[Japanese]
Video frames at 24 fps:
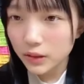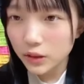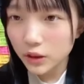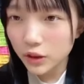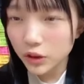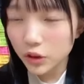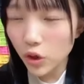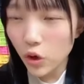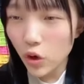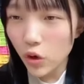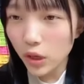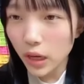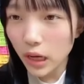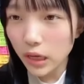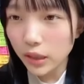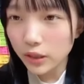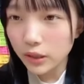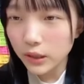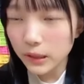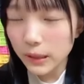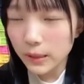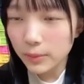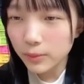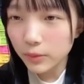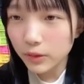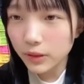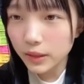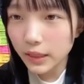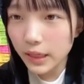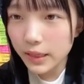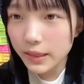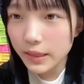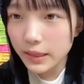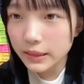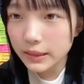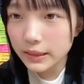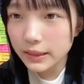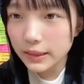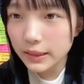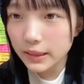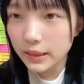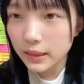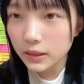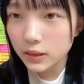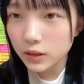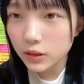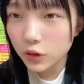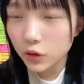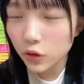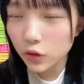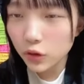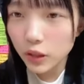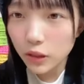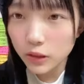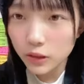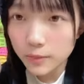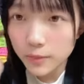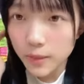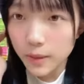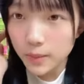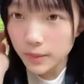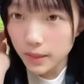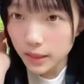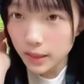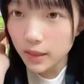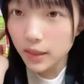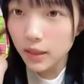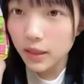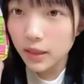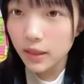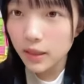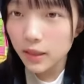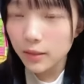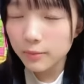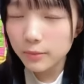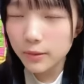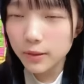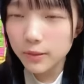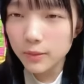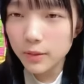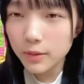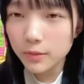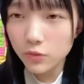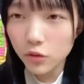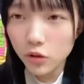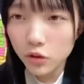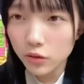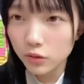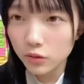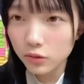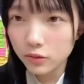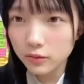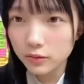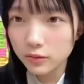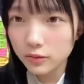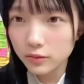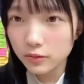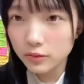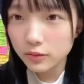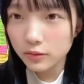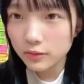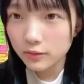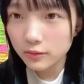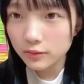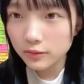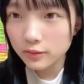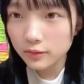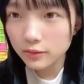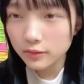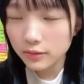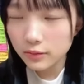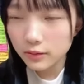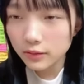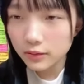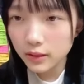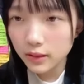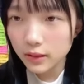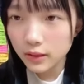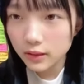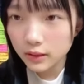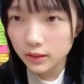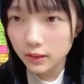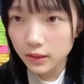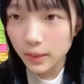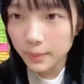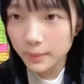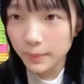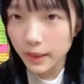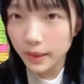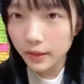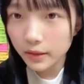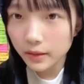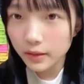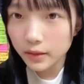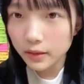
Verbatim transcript: 聴覚には問題なし聴覚耳耳もダメ。